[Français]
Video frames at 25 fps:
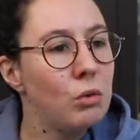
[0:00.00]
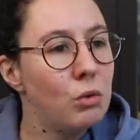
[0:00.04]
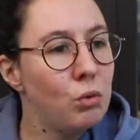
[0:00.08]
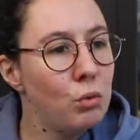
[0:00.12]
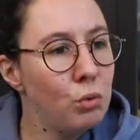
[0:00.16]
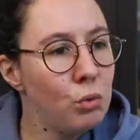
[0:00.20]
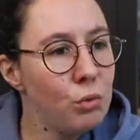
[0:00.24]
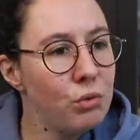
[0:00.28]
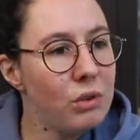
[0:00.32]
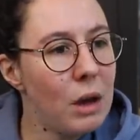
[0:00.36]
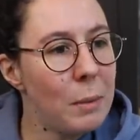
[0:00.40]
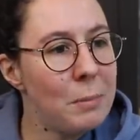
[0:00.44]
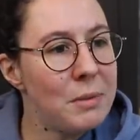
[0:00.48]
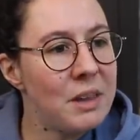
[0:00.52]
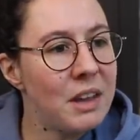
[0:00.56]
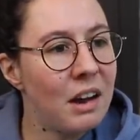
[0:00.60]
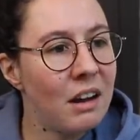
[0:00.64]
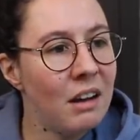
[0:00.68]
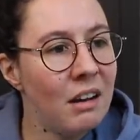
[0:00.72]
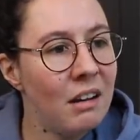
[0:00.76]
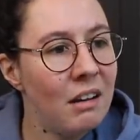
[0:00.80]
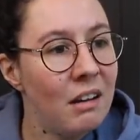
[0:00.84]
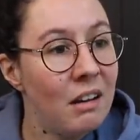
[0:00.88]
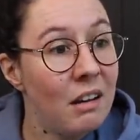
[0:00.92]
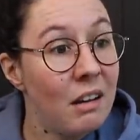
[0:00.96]
Tout va
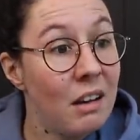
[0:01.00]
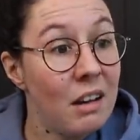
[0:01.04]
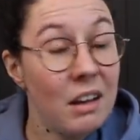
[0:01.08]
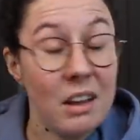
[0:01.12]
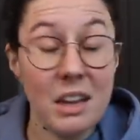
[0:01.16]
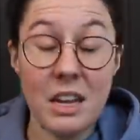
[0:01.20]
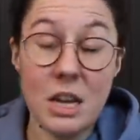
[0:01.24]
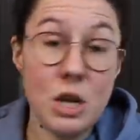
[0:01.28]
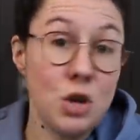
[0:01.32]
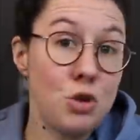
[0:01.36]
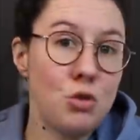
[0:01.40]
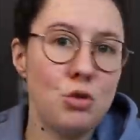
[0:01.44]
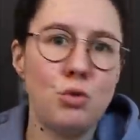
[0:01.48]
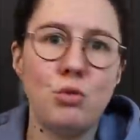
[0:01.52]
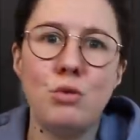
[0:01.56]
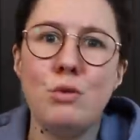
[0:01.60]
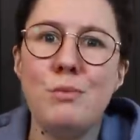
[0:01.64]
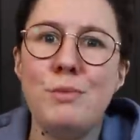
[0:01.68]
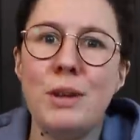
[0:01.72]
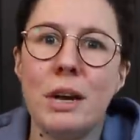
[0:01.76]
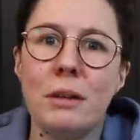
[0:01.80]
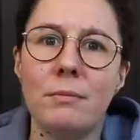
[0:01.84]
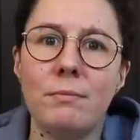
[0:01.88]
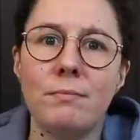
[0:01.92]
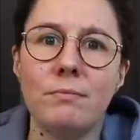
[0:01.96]
bien et je suis
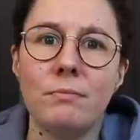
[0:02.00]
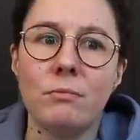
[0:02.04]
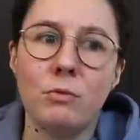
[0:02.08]
bien.